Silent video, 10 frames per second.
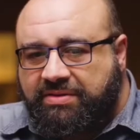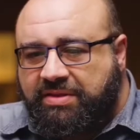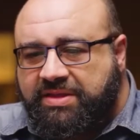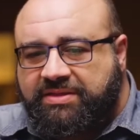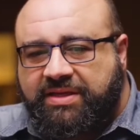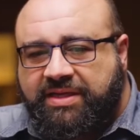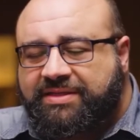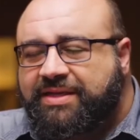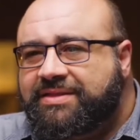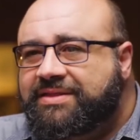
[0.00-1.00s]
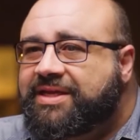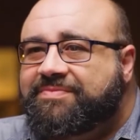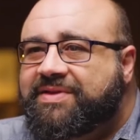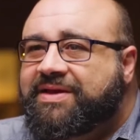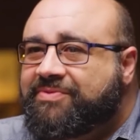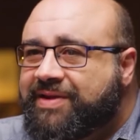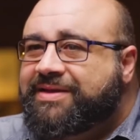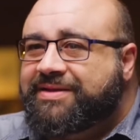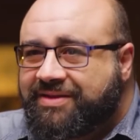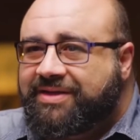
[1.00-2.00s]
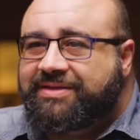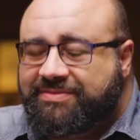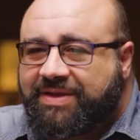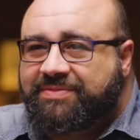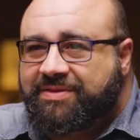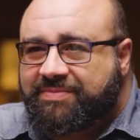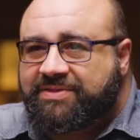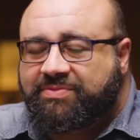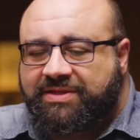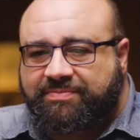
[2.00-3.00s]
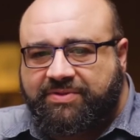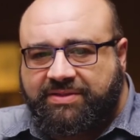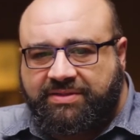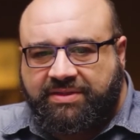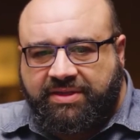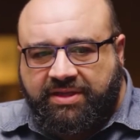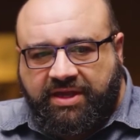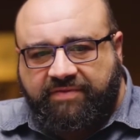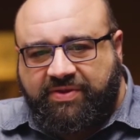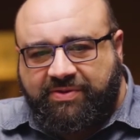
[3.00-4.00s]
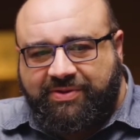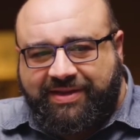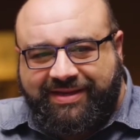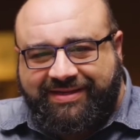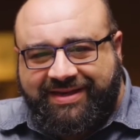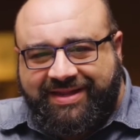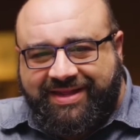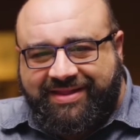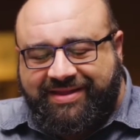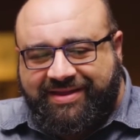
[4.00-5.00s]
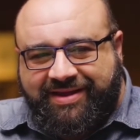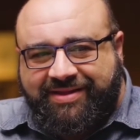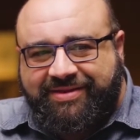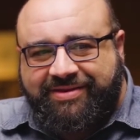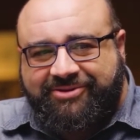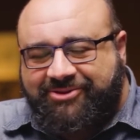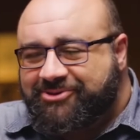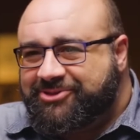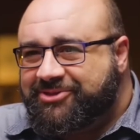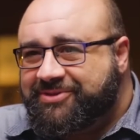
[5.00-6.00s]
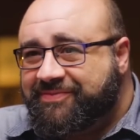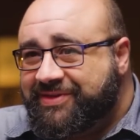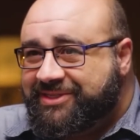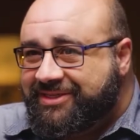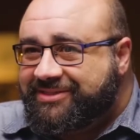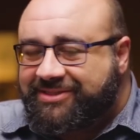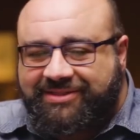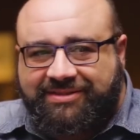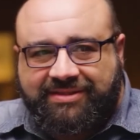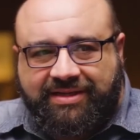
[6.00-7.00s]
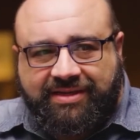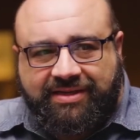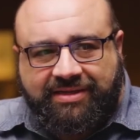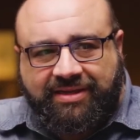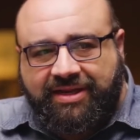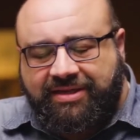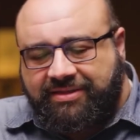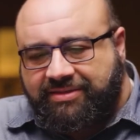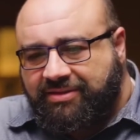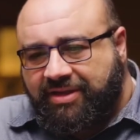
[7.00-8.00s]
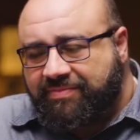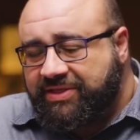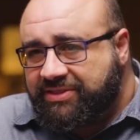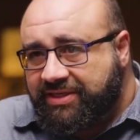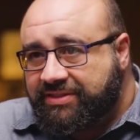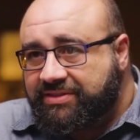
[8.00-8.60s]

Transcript: это? Могу сказать, что это точно не та причина, которая заставила бы меня бодрствовать по ночам. Давайте посмотрим на другие проблемы, uh, угрожающие исчезновению